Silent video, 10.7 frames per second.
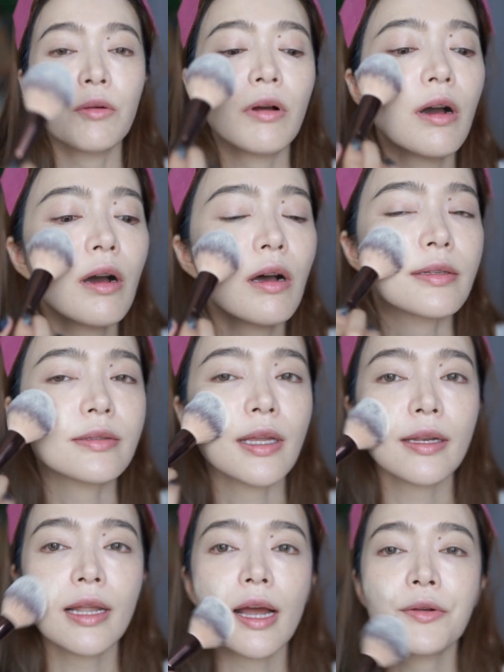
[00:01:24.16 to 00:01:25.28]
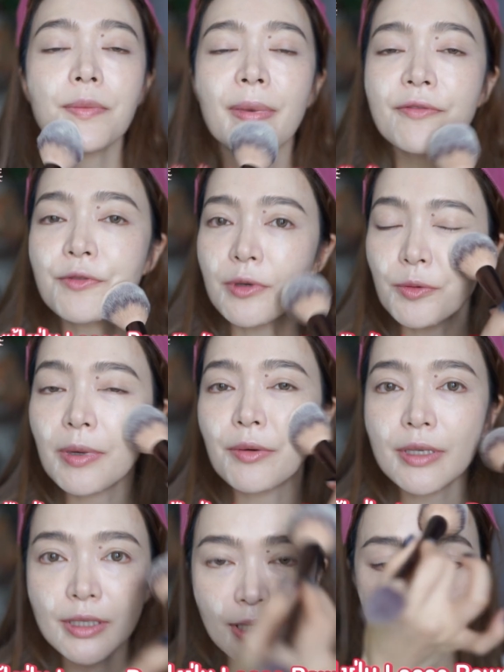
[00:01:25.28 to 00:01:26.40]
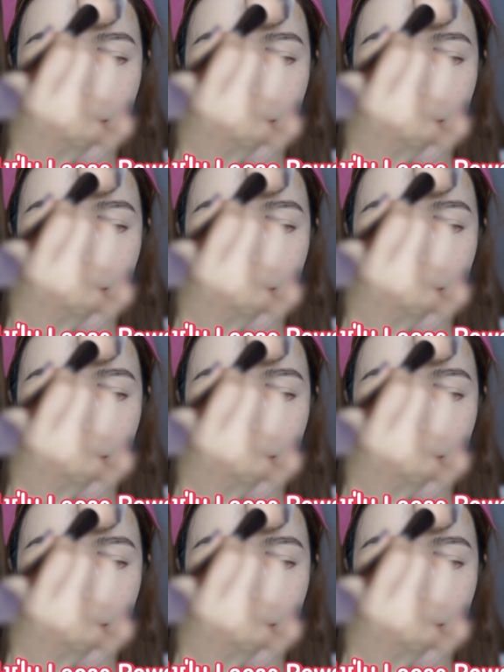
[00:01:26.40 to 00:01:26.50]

เราก็เซตหน้าด้วยแป้งฝุ่นรูทพาวเดอร์นะ